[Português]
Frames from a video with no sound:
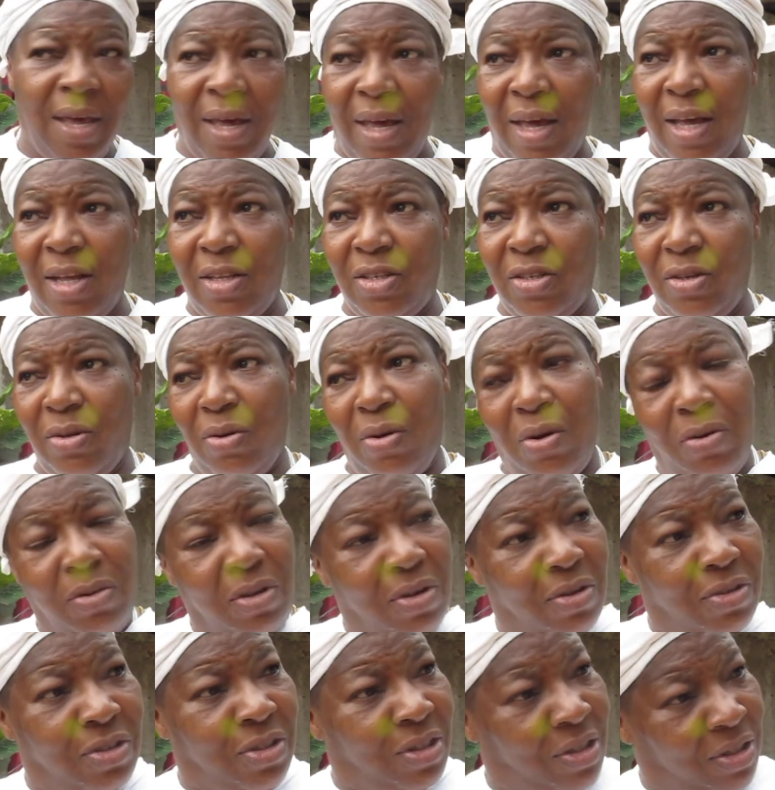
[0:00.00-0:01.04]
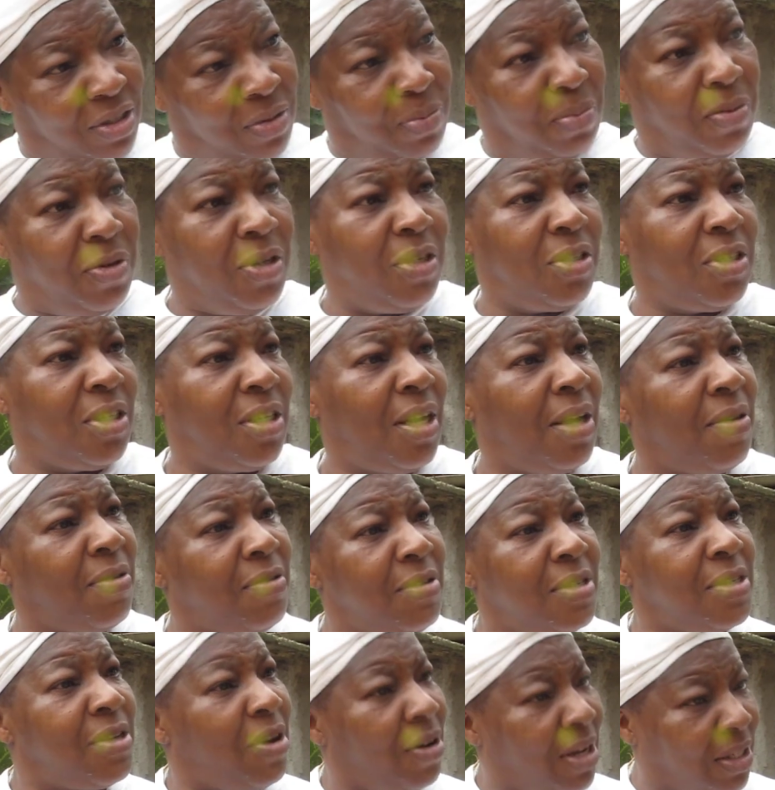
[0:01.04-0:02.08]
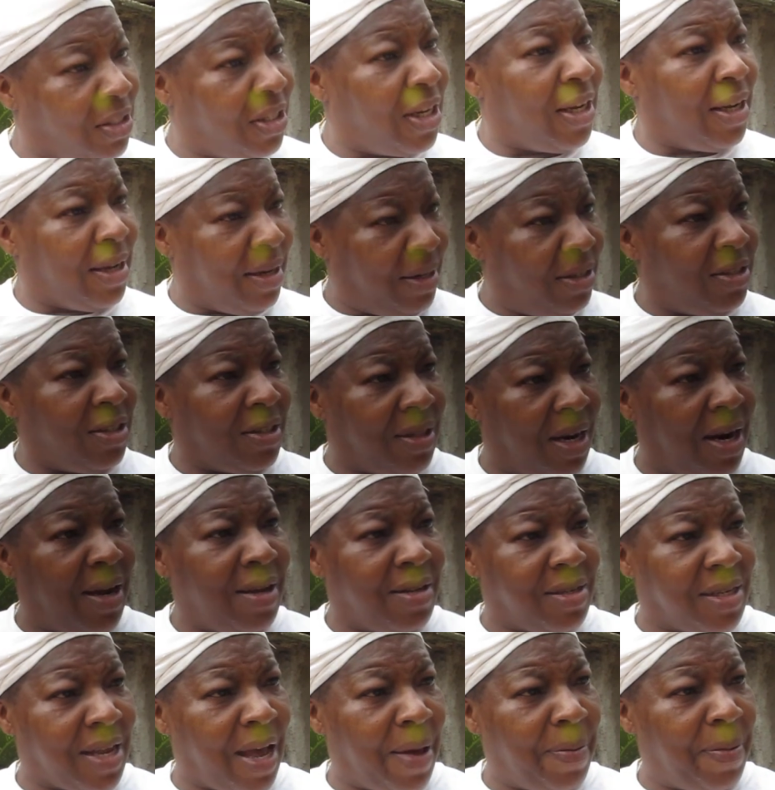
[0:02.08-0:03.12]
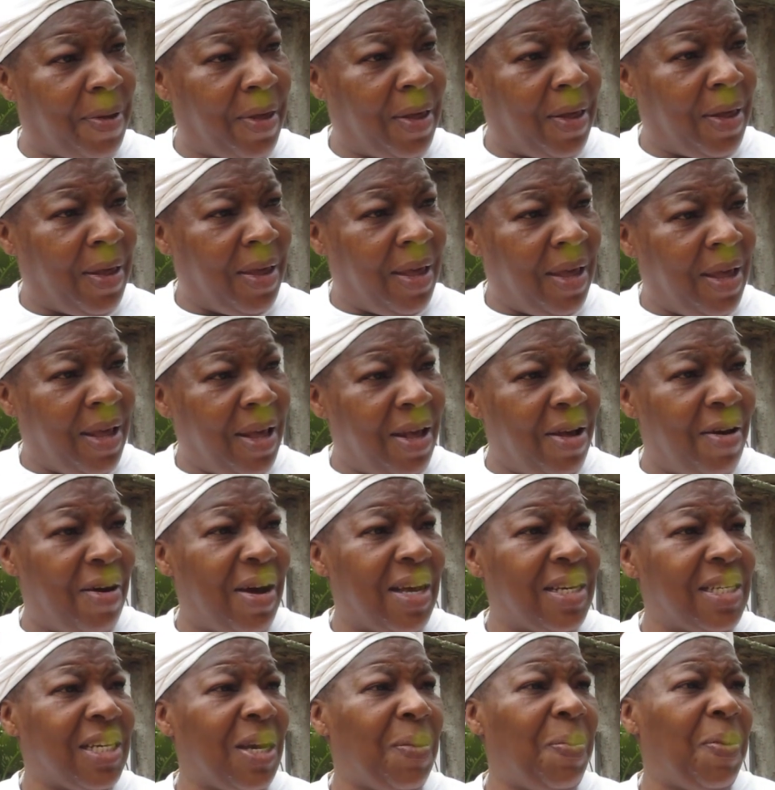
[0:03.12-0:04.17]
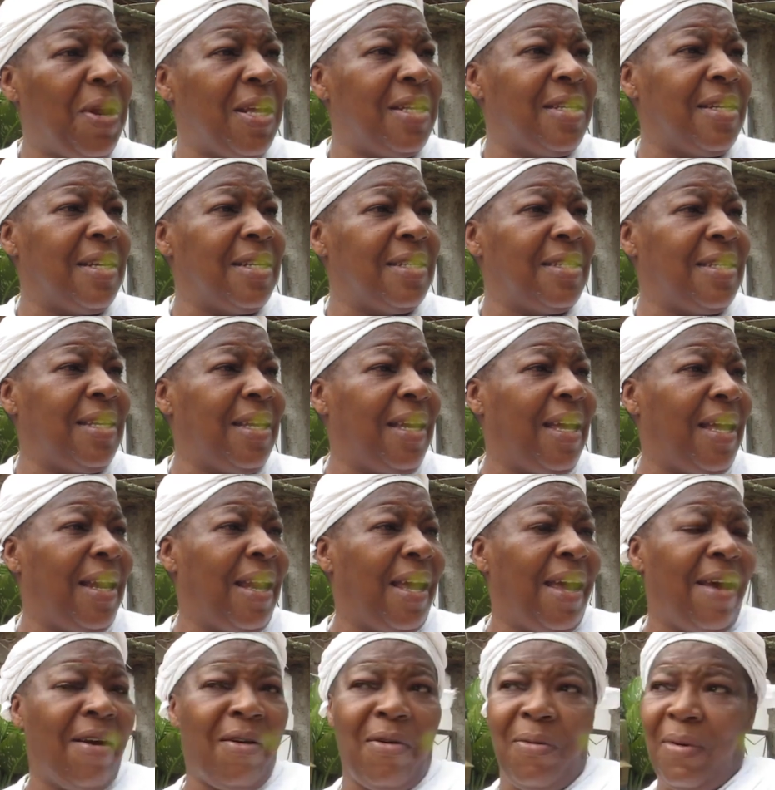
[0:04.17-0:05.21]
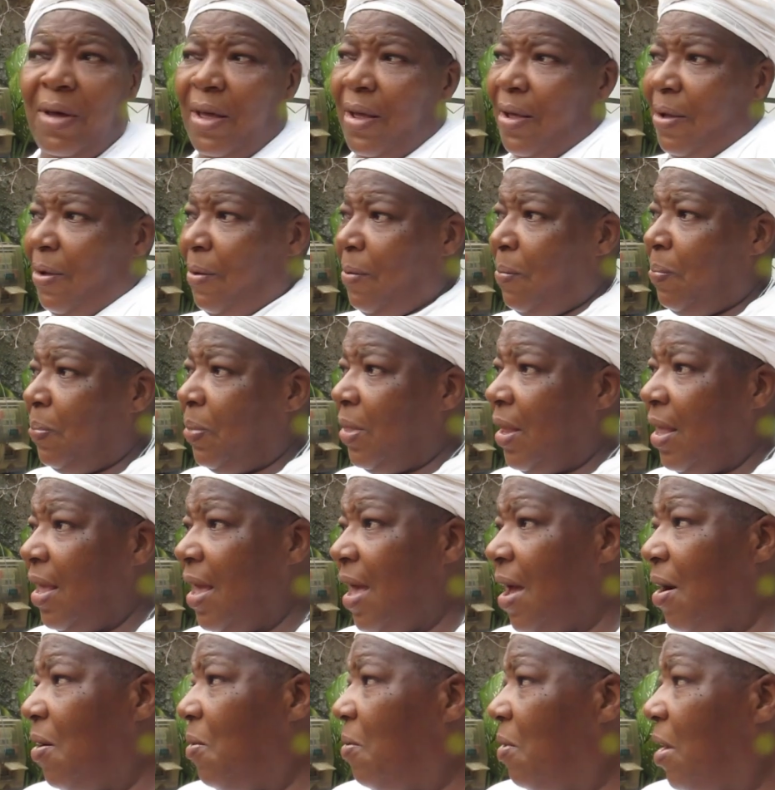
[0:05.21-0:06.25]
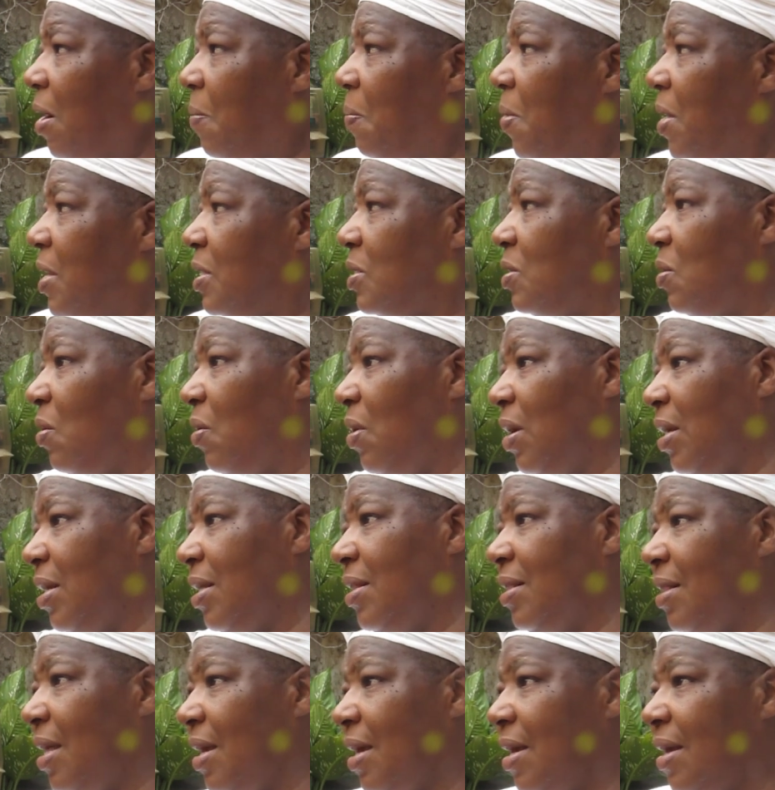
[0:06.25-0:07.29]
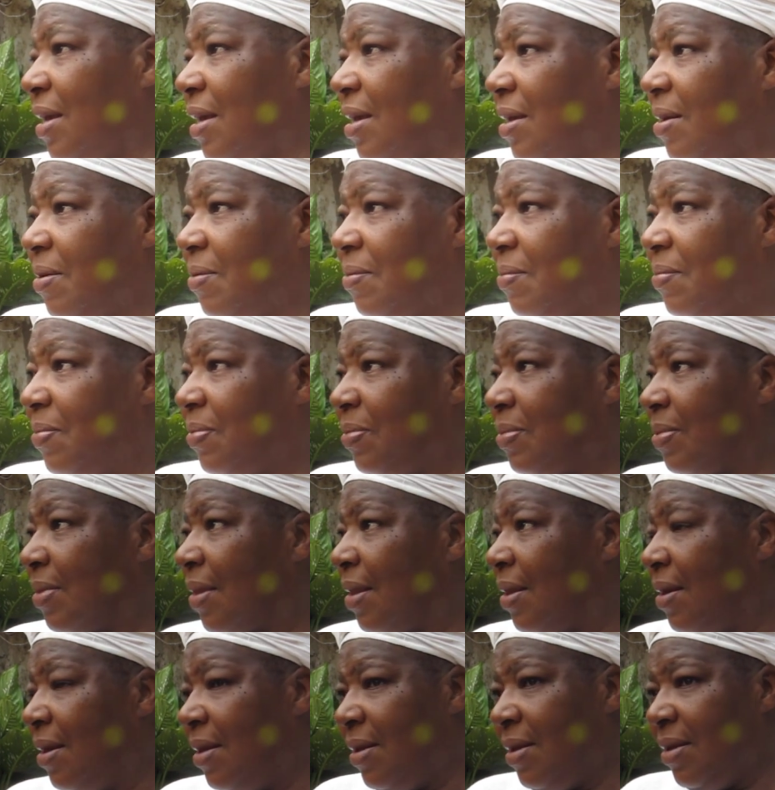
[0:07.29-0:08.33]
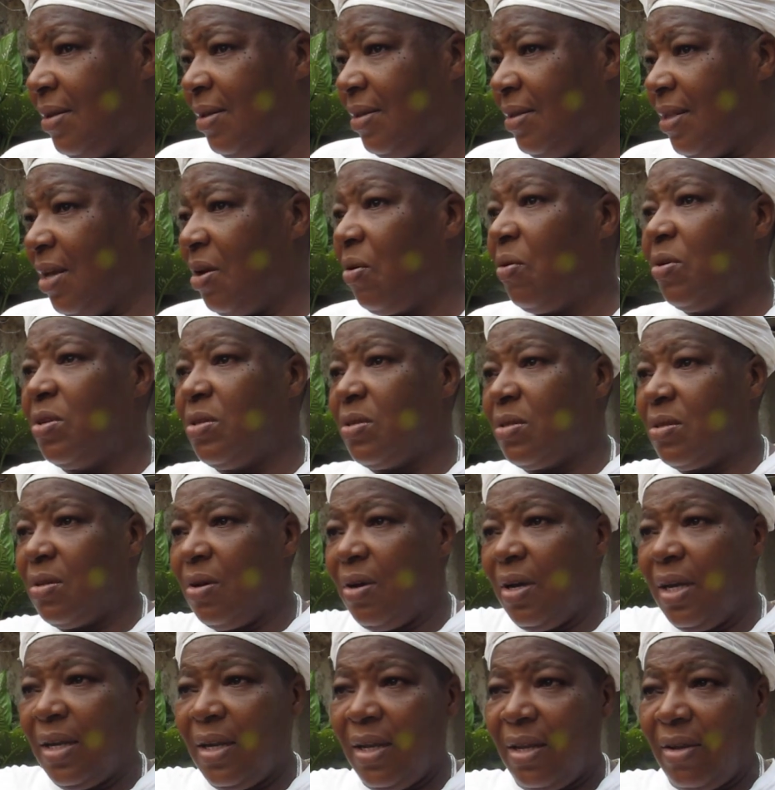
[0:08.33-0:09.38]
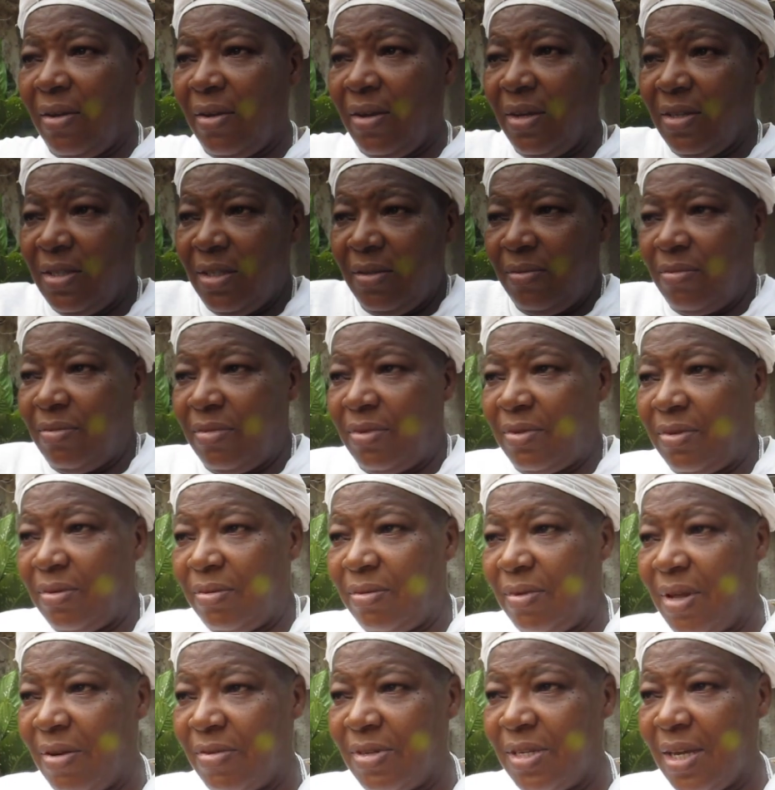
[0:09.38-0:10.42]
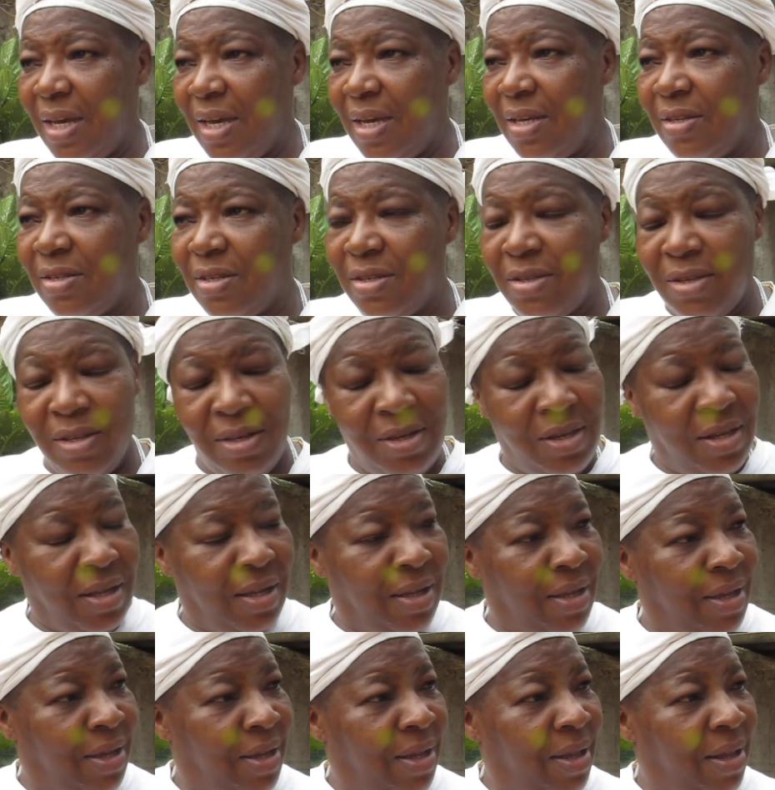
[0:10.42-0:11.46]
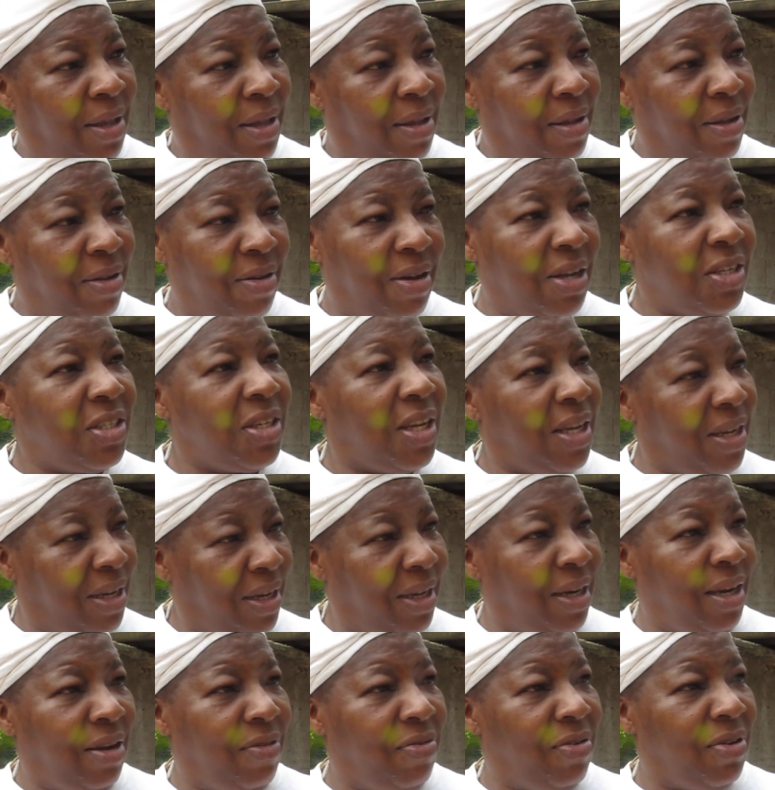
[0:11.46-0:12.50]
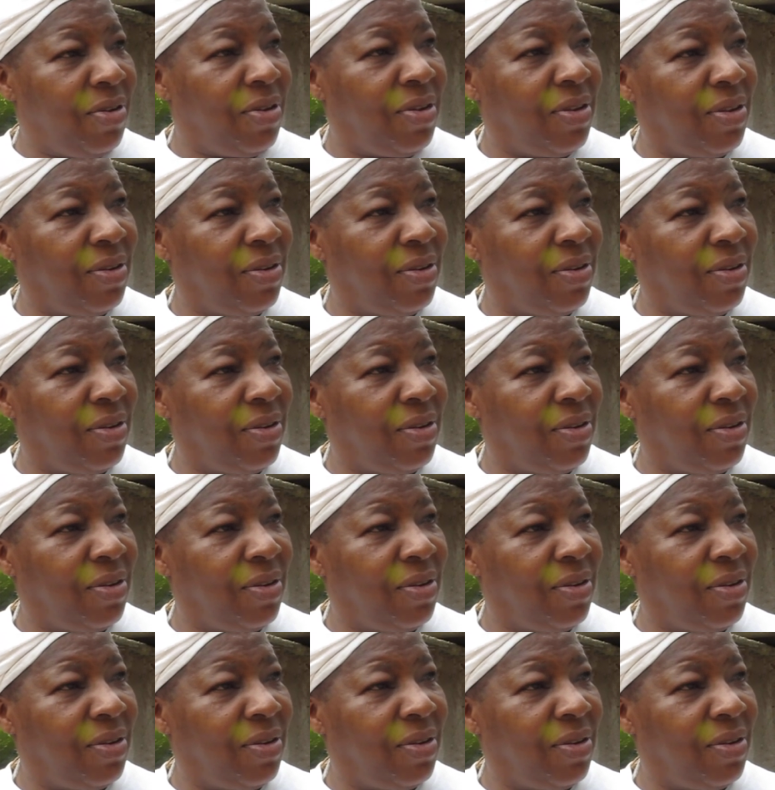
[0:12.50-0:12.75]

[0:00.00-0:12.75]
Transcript: Ele tirou o que eu tinha de bonitinho na cozinha. Eu achei aquele estranho, sabe? Eu acho que é pra dizer assim, ela é uma, é uma pessoa que tem, tem condições, né? Eu acho que deve ser isso. Eu achei incrível.